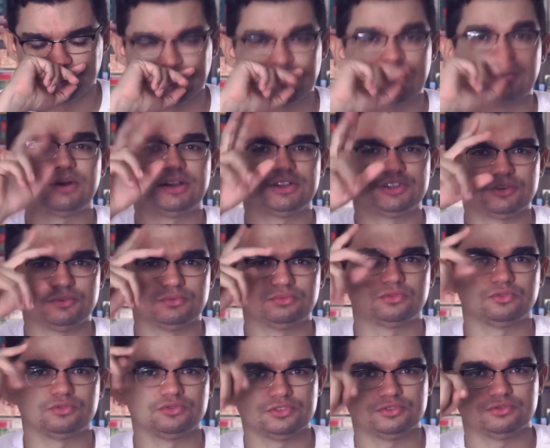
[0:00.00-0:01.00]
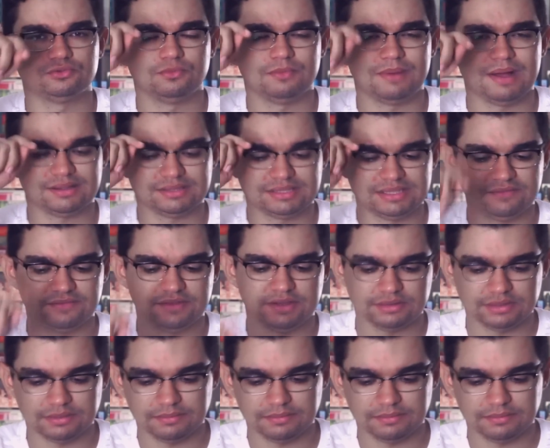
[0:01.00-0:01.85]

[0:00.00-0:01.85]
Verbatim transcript: Não, acho que eu trouxe o do Marco Severo